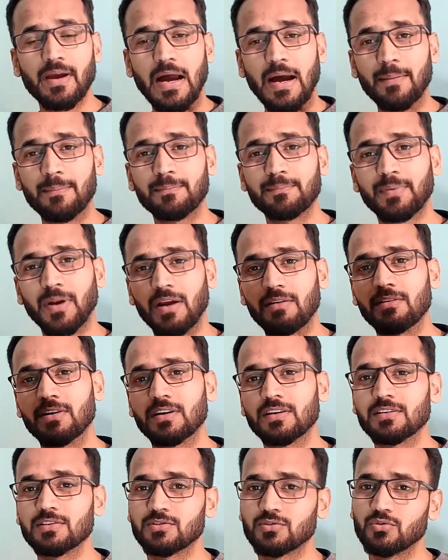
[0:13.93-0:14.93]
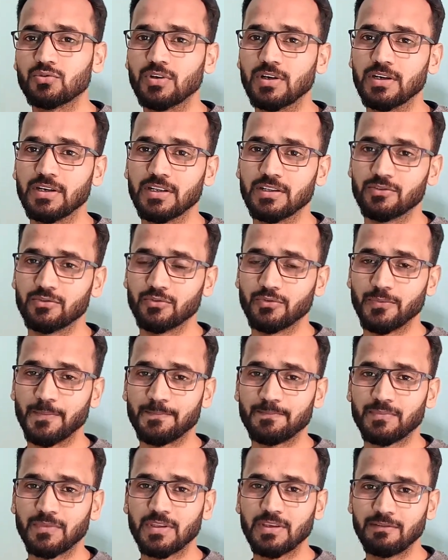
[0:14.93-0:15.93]
आप प्राइवेट स्टूडेंट हैं तो
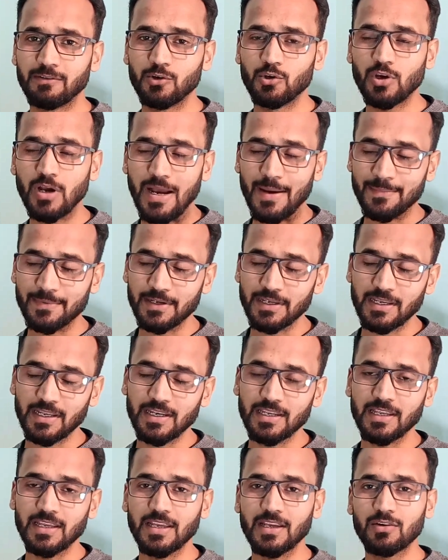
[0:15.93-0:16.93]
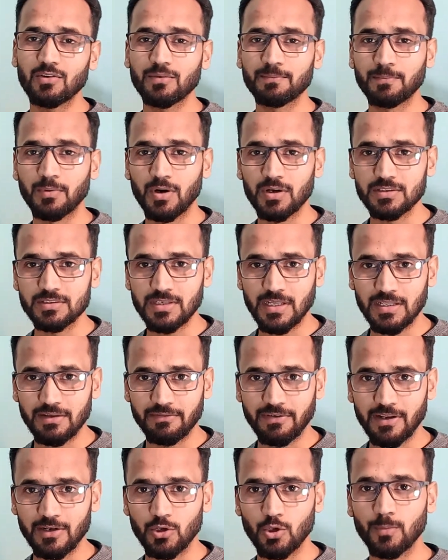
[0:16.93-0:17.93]
ये वीडियो आप ही के लिए है और बहुत ज़्यादा
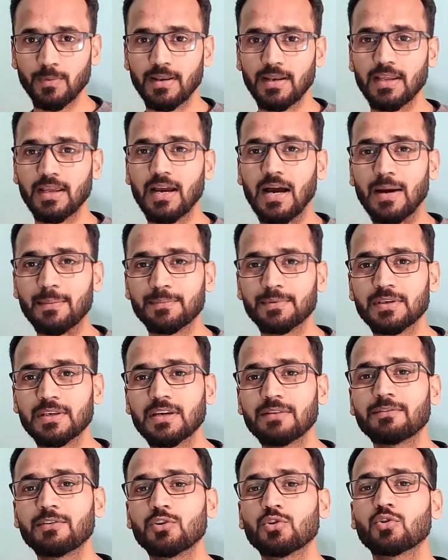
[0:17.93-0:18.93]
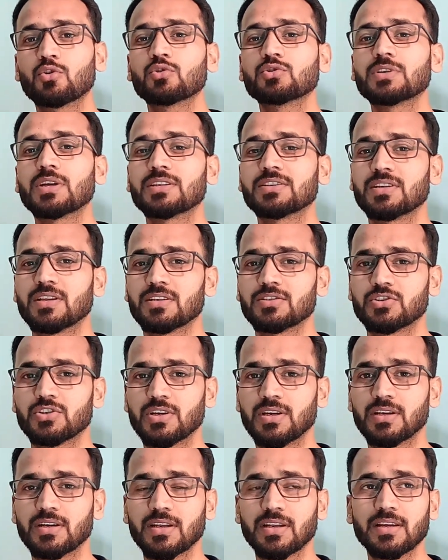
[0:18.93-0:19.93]
वैल्यूएबल है आप ये वीडियो को ज़्यादा से ज़्यादा
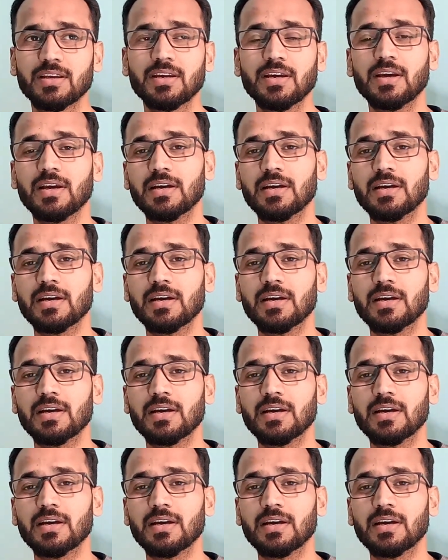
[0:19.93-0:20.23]
शेयर करें